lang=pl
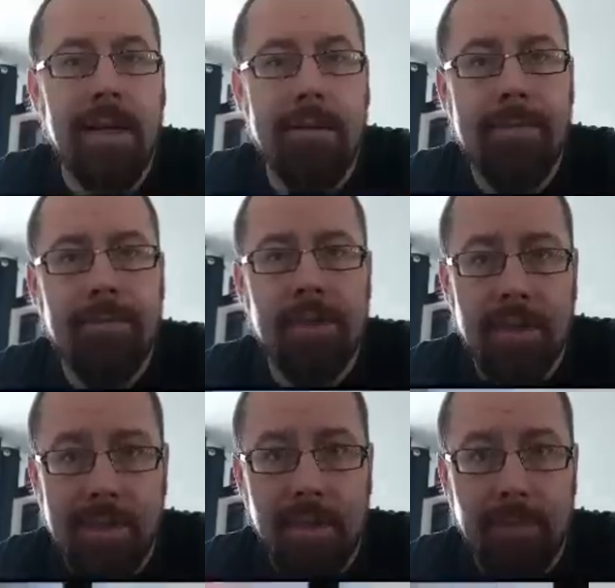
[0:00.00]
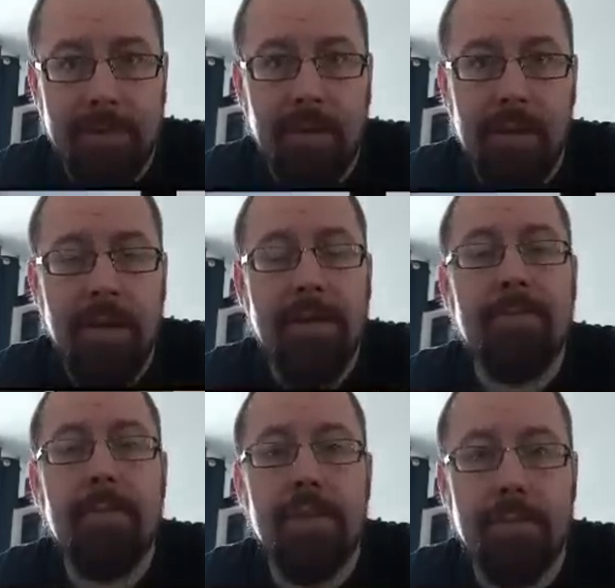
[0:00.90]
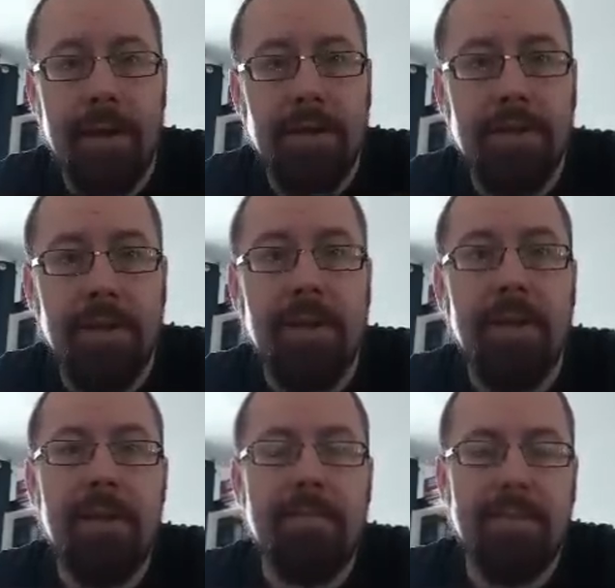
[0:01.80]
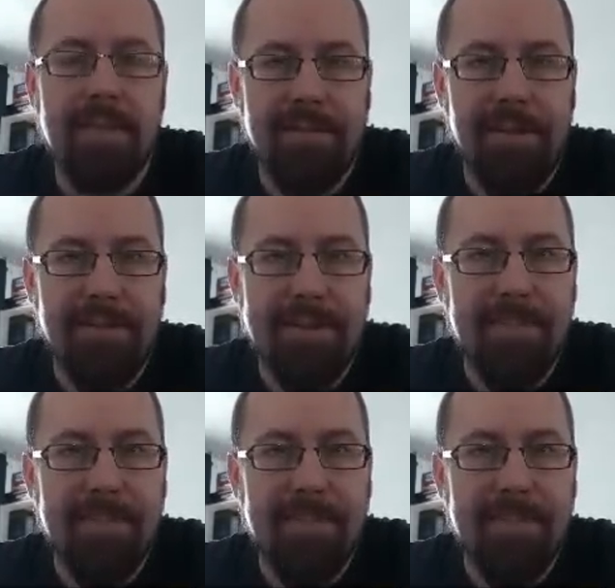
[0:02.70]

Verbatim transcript: jak mi czas na to pozwoli. Trzymajcie się, pozdrawiam Was